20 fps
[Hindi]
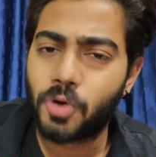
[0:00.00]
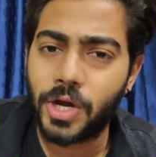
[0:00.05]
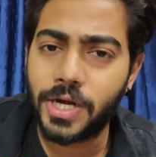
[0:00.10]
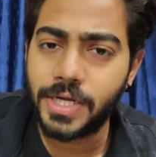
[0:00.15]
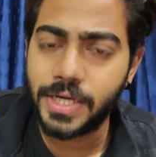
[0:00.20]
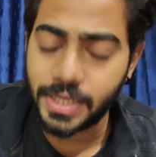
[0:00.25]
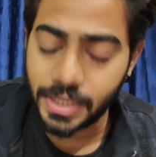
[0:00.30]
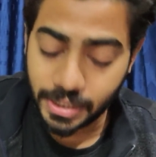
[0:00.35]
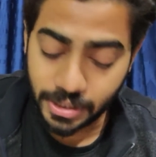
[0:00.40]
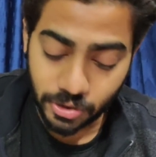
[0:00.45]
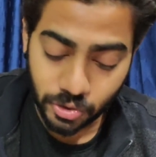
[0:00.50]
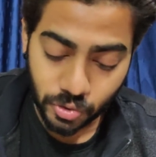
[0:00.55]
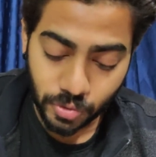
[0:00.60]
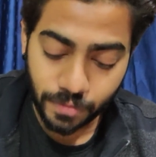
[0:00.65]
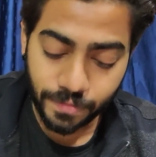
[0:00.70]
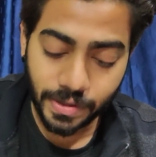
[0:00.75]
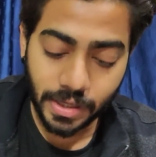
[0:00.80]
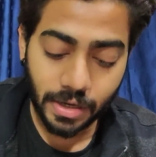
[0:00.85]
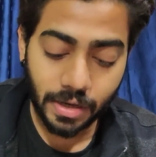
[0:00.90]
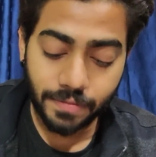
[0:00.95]
पॉइंट ही नहीं
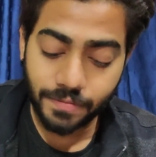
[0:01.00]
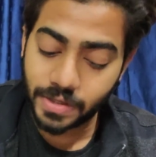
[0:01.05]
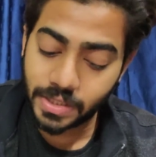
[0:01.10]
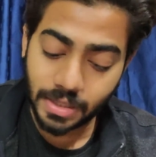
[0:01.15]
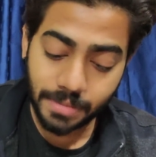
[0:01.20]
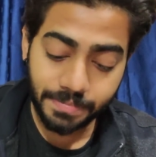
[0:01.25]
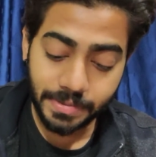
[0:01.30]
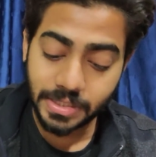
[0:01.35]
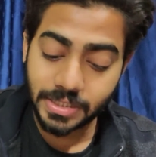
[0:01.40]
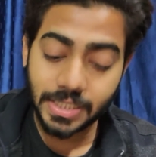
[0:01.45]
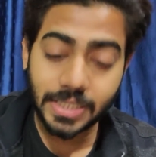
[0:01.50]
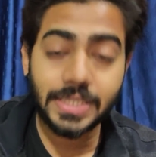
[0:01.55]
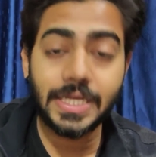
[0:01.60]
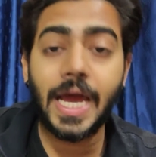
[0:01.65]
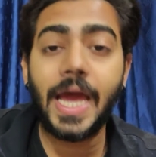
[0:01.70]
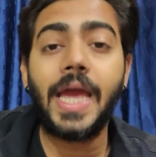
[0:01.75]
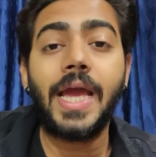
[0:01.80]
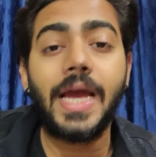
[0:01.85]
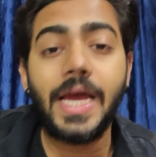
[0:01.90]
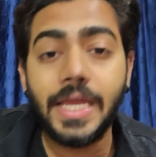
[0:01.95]
तो विक्रम वेदा पीछे
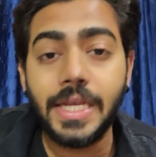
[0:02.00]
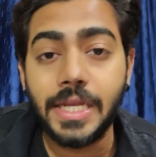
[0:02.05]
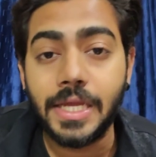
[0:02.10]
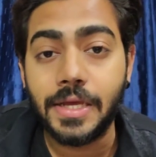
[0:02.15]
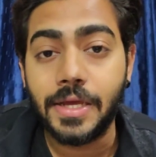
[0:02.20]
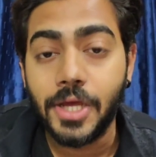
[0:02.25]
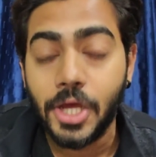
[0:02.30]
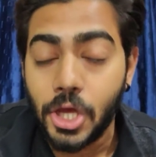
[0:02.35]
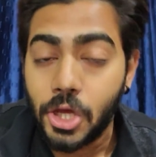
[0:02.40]
जाएगा ही नहीं